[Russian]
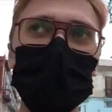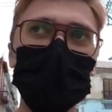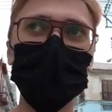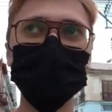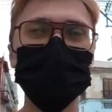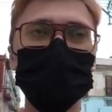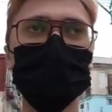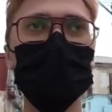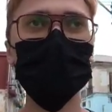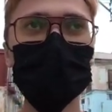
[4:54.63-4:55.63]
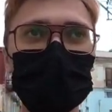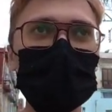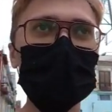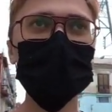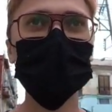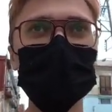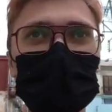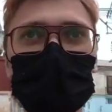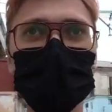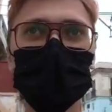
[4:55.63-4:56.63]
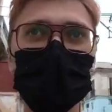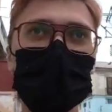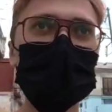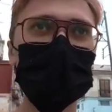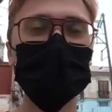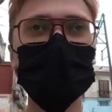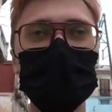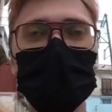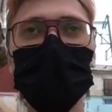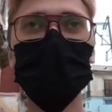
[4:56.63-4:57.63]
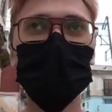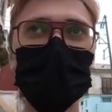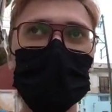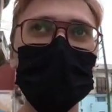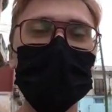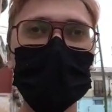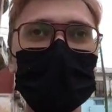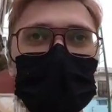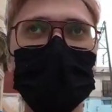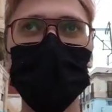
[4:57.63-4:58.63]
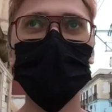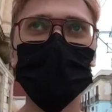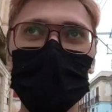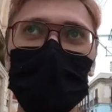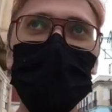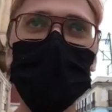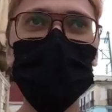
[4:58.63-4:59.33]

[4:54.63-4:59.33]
А, ну, цены здесь довольно-таки разные а, для